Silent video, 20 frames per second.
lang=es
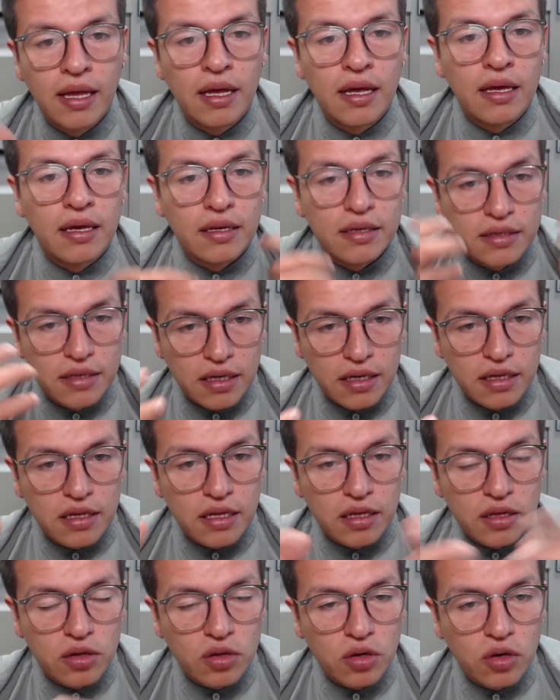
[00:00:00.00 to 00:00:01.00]
se
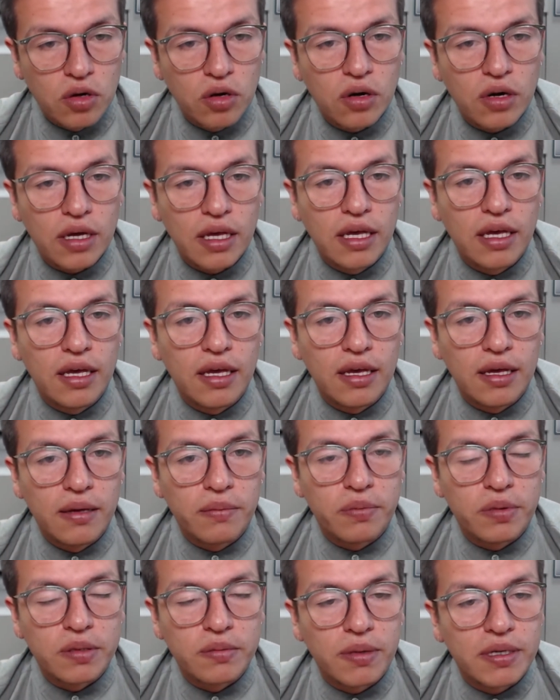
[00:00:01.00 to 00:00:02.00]
intentó y
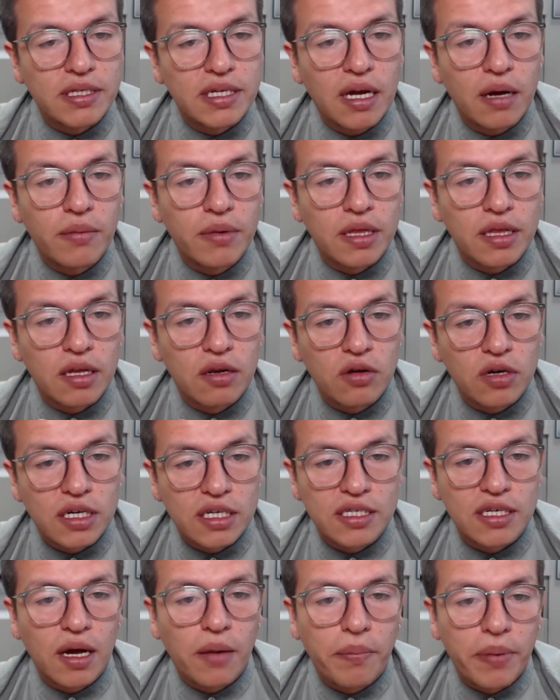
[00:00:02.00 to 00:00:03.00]
pues básicamente lo que
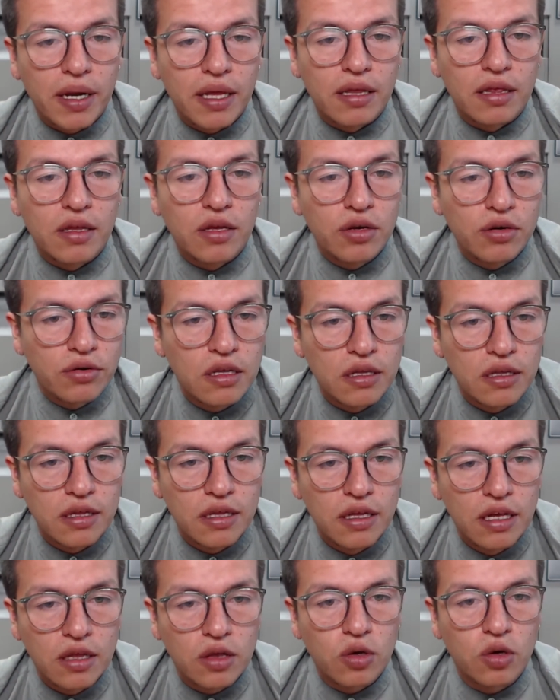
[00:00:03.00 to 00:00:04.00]
se aprendió
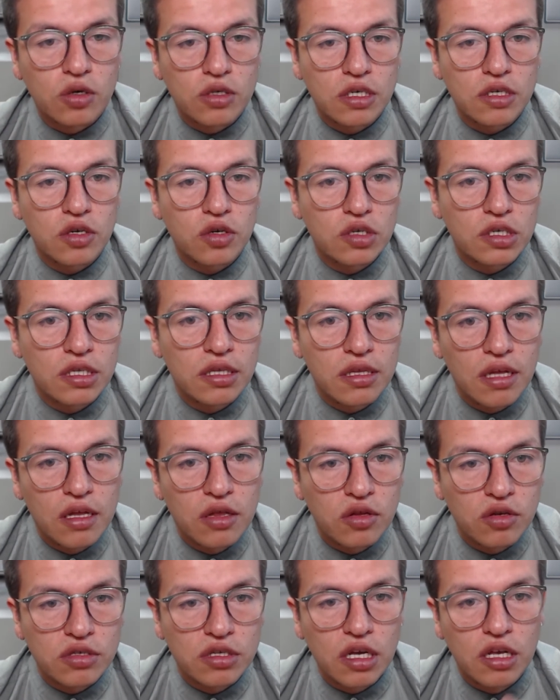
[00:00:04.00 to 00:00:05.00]
de todos esos
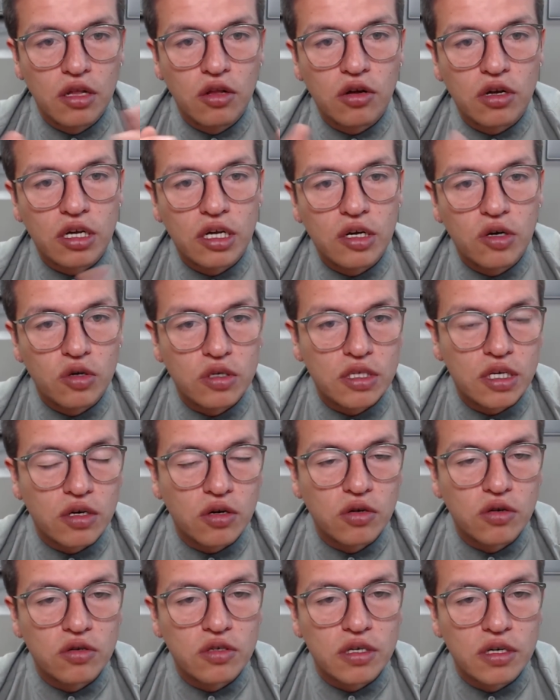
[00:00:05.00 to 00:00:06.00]
intentos es lo que hoy se
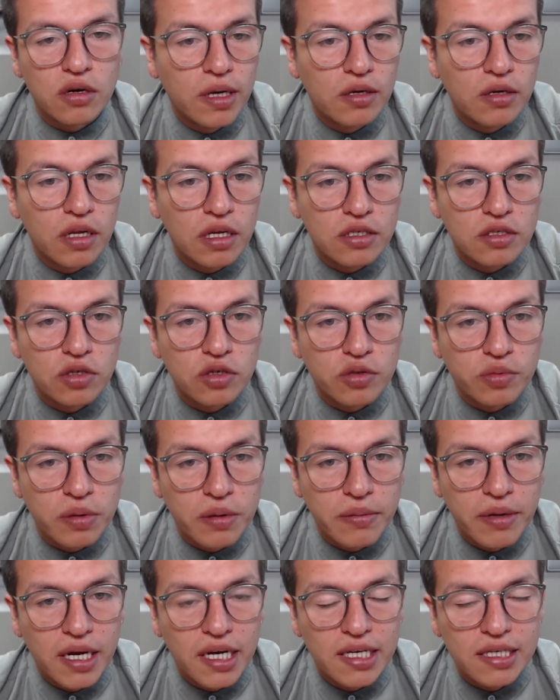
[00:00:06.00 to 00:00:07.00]
conoce como las dos
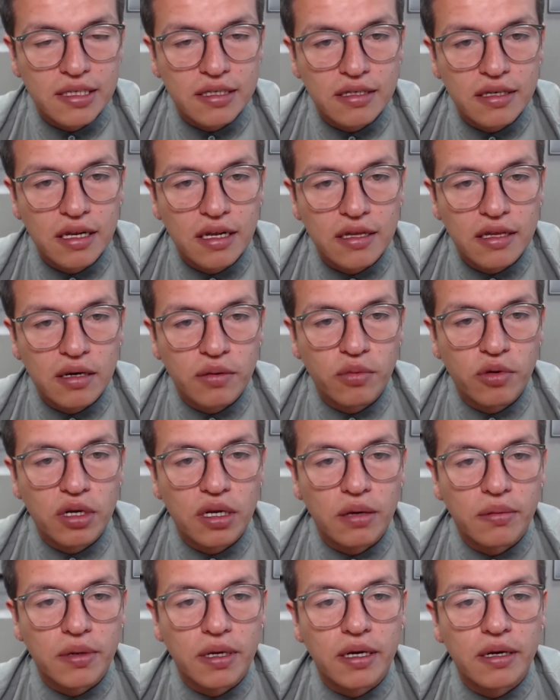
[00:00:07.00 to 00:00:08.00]
primeras leyes de la
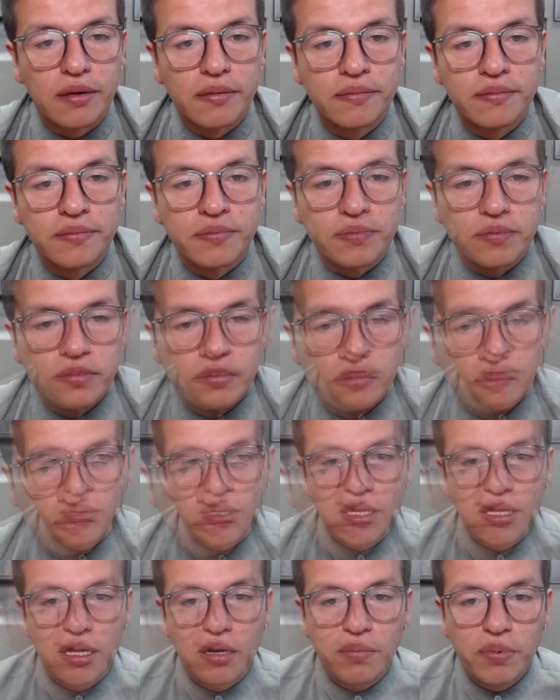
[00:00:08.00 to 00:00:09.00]
termodinámica.
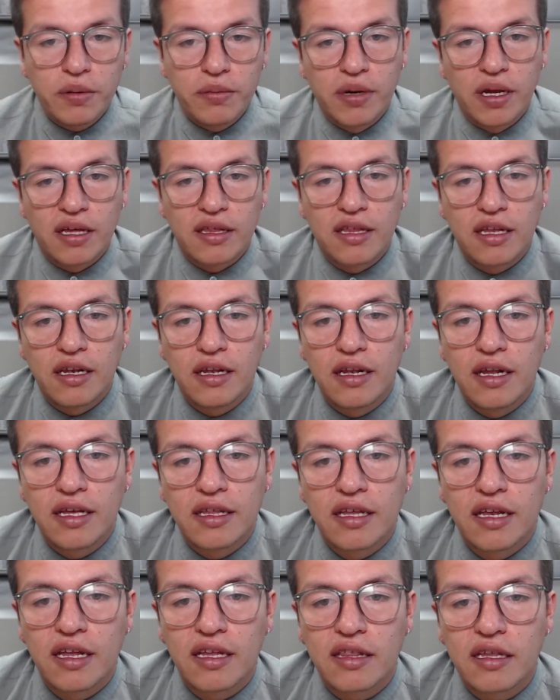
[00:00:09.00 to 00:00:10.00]
Justamente la primera ley de
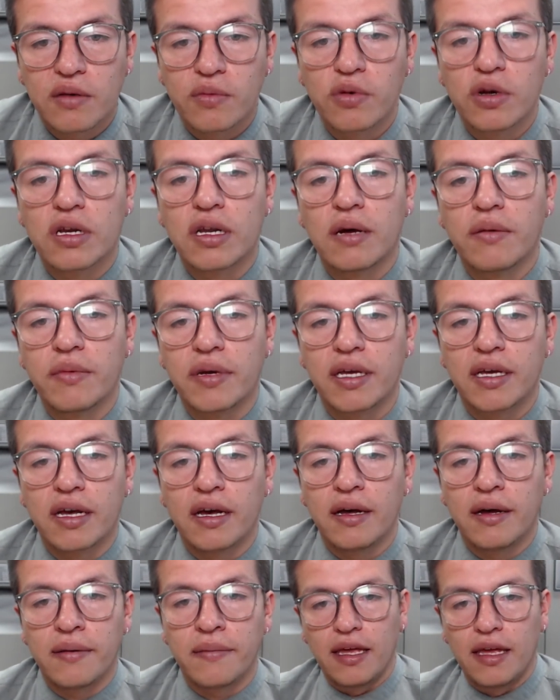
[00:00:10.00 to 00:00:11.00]
la
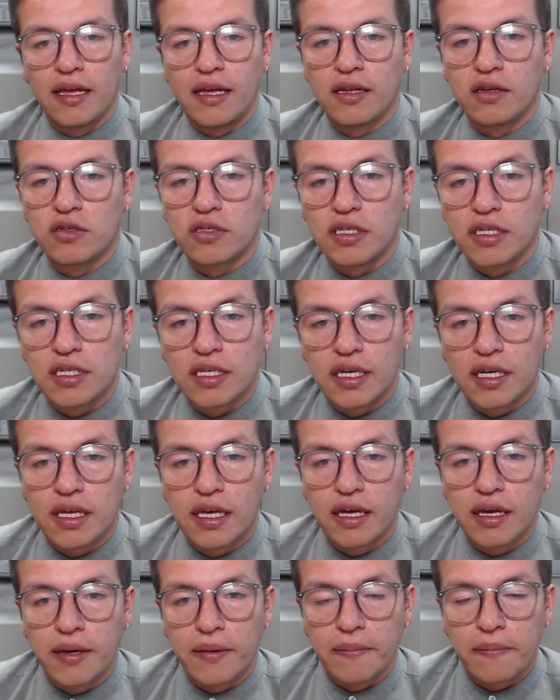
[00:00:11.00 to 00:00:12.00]
termodinámica nos dice
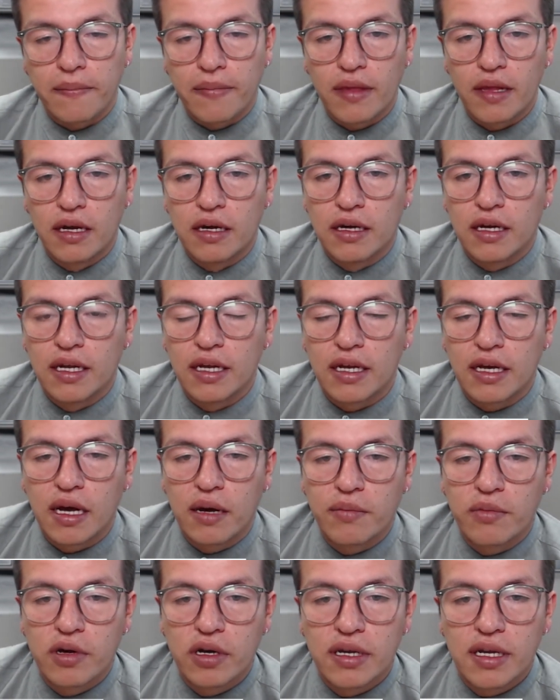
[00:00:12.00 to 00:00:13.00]
que el
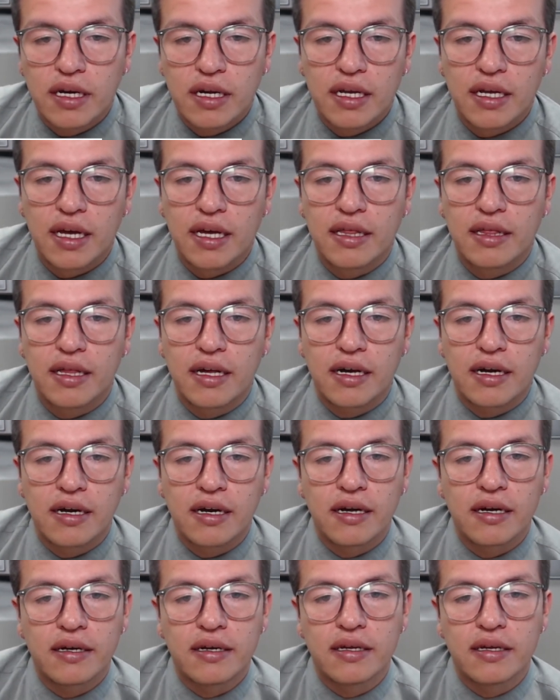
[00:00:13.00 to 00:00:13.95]
cambio de energía interna